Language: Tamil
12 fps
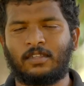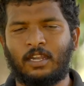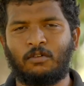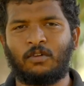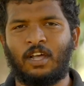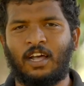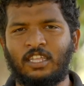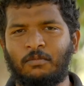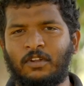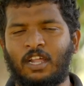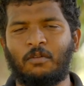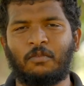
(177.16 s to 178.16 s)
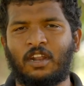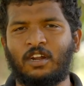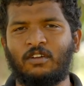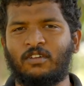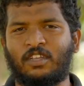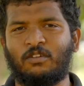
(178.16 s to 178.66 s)
செலவில் அதிகப்படியான
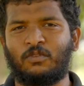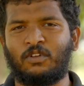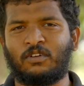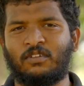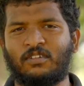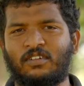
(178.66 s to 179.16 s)
மரங்களை வைக்க முடியும்